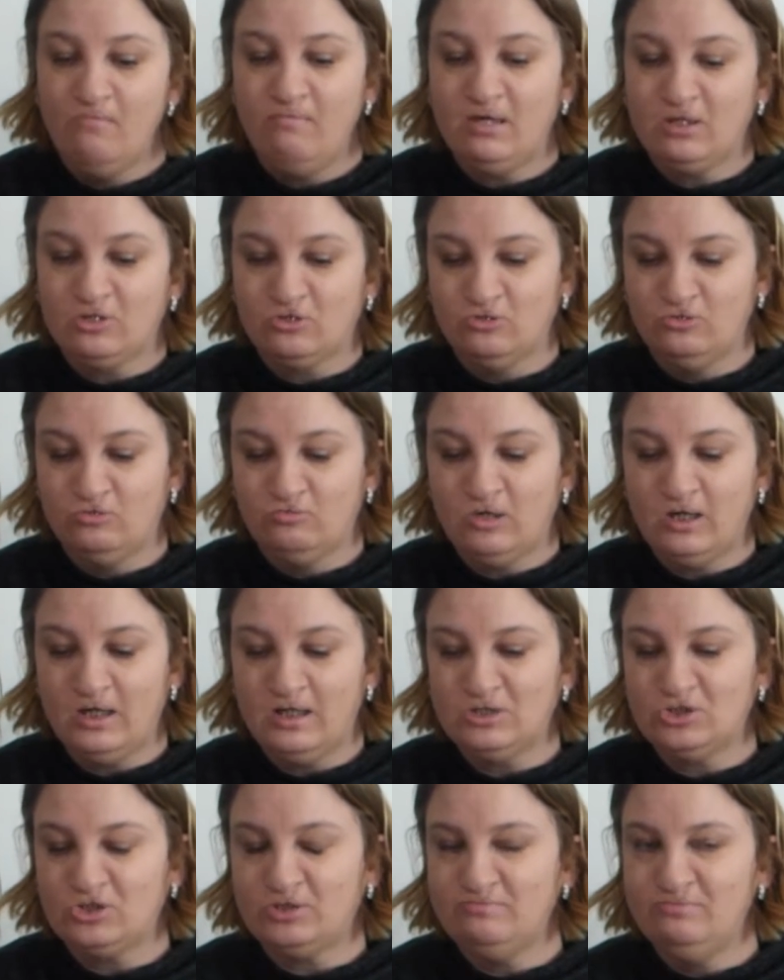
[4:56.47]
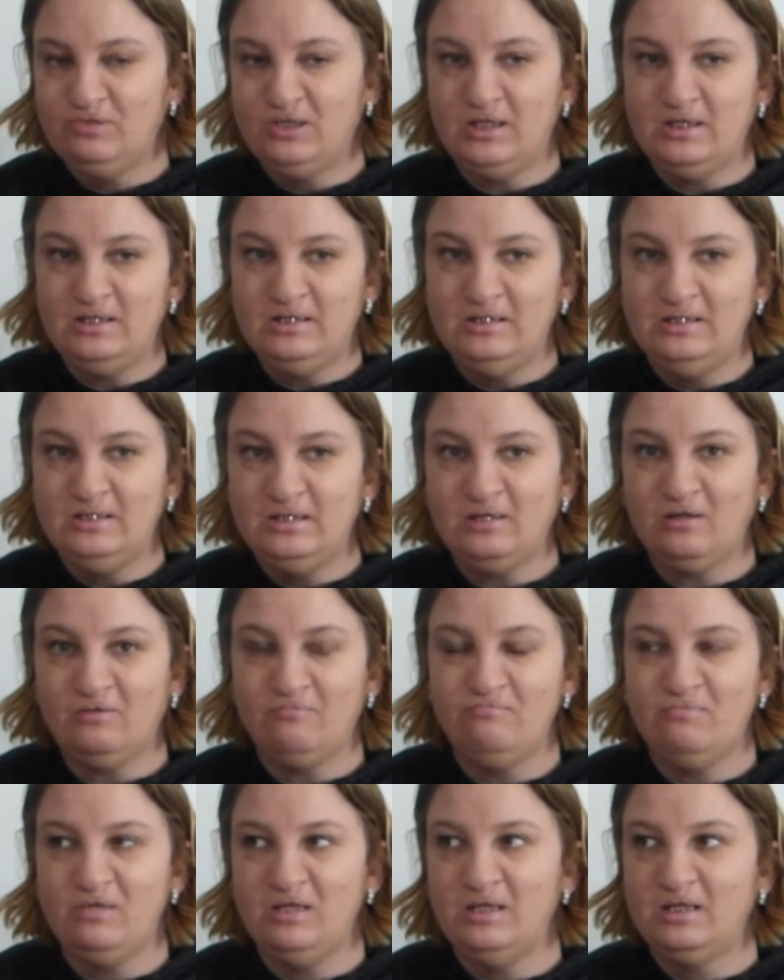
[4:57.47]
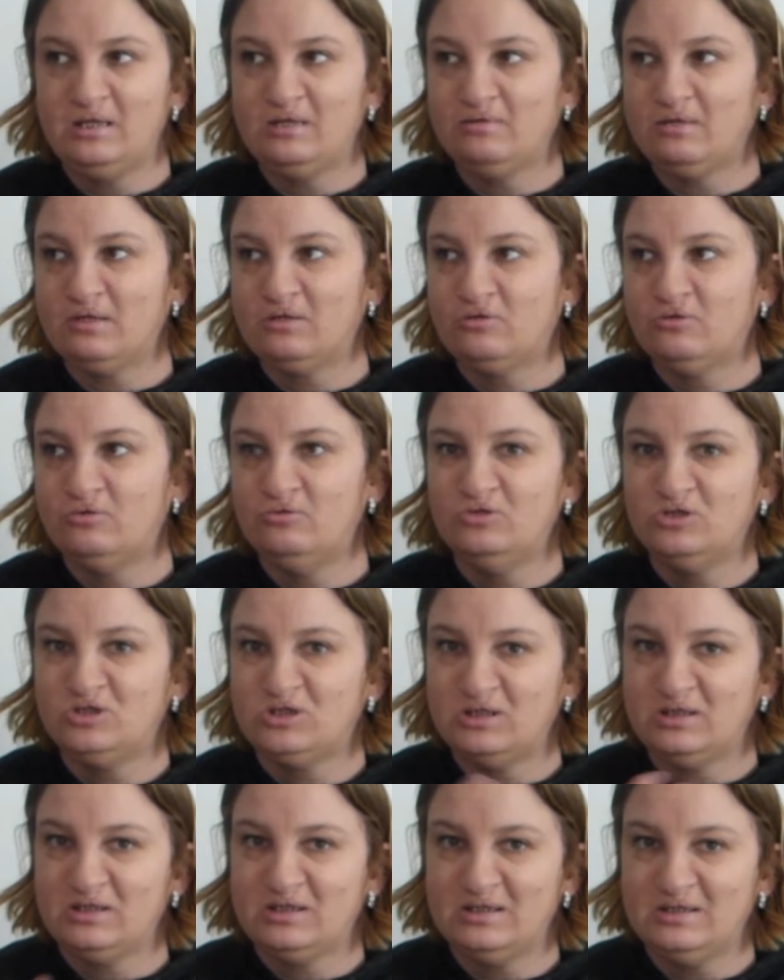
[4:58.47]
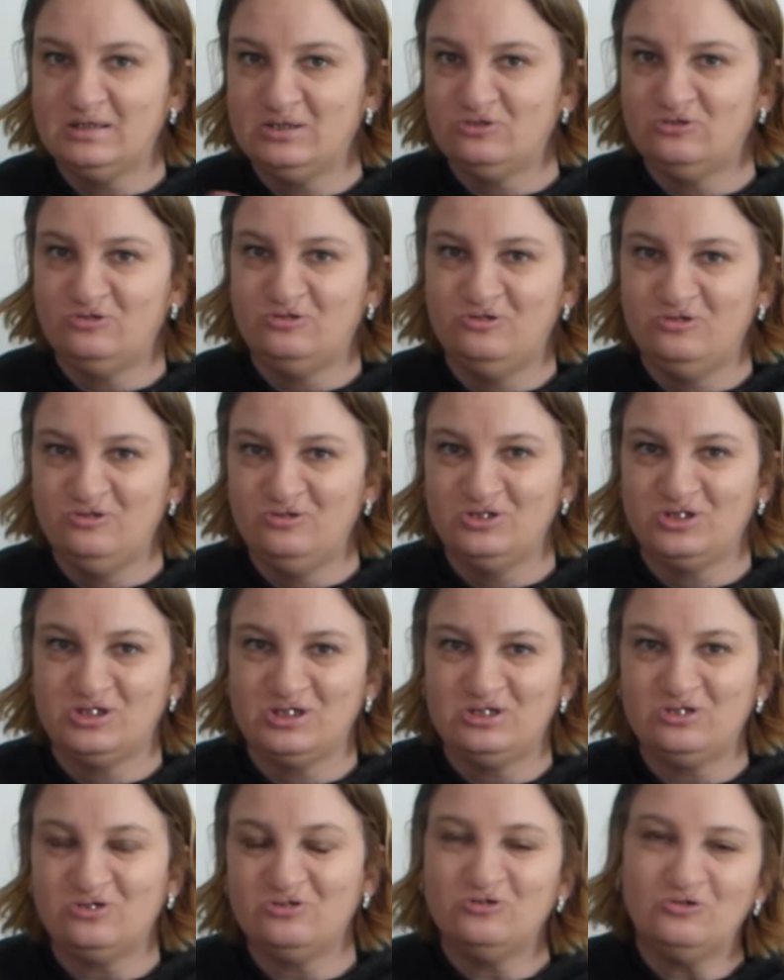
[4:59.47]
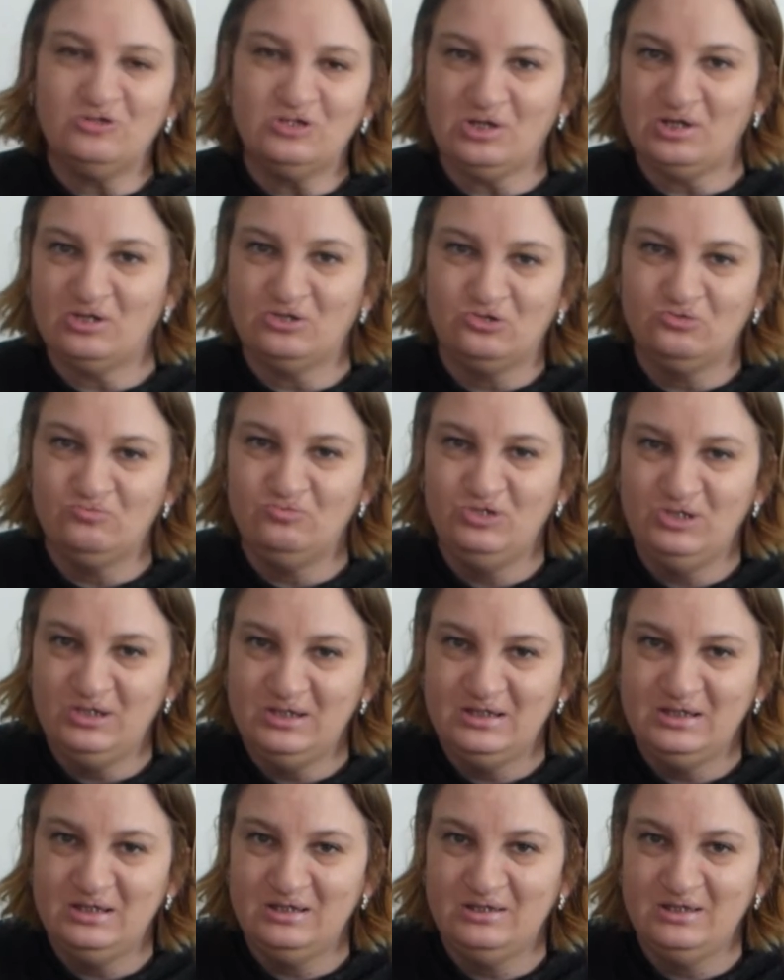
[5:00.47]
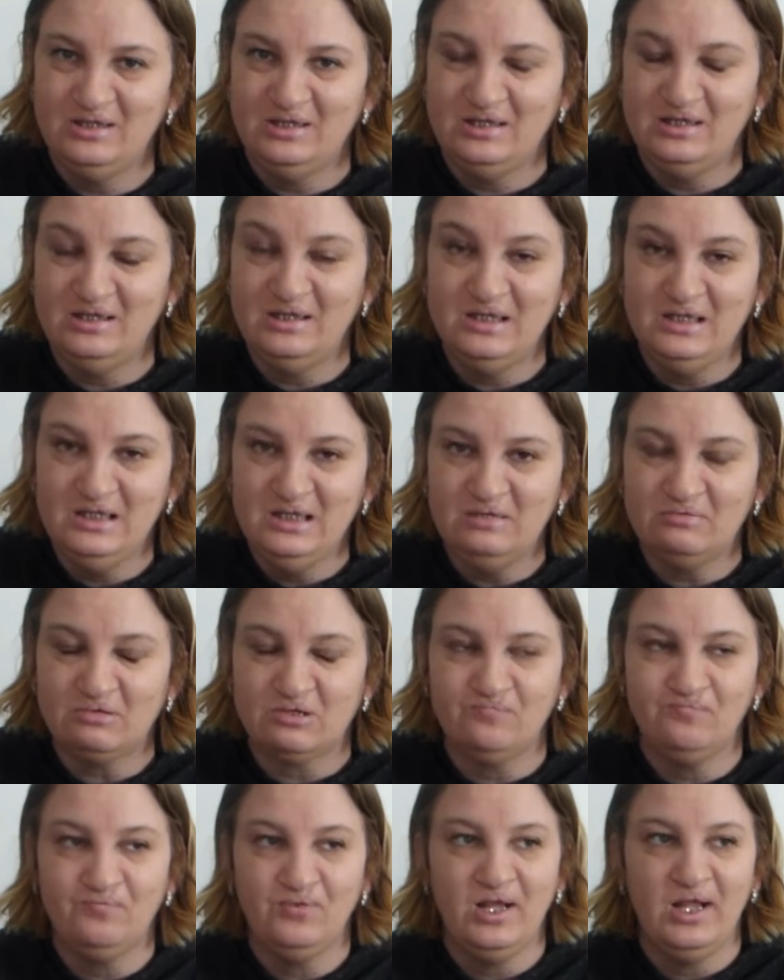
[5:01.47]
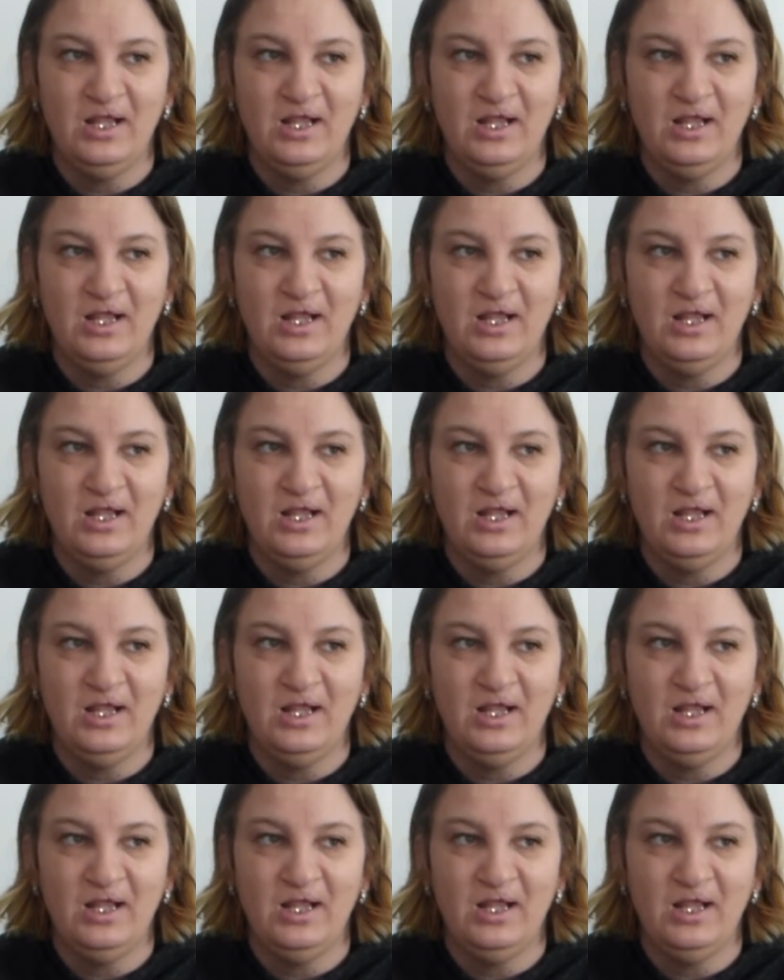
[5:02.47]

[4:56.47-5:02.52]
Parce que voilà, j'aime bien lire, mais c'est vrai que j'essaie de. j'ai tendance à accumuler les, livres.